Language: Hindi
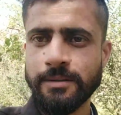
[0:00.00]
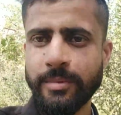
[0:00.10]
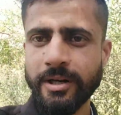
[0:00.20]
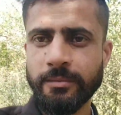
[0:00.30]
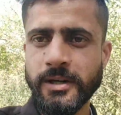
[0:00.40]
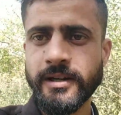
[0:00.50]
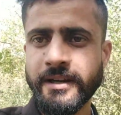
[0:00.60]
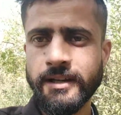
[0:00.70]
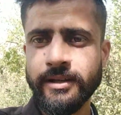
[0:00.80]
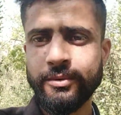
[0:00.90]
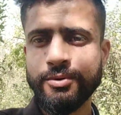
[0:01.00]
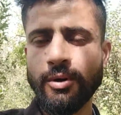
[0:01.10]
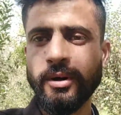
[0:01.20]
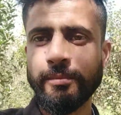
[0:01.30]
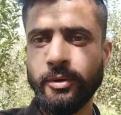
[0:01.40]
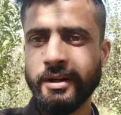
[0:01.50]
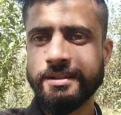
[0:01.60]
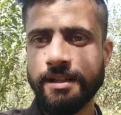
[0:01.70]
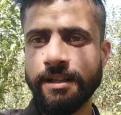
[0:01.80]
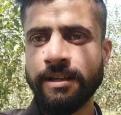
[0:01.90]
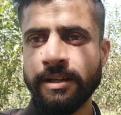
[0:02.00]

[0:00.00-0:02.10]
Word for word: से बर्ड बिल्डर है कुछ और प्रोडक्ट्स है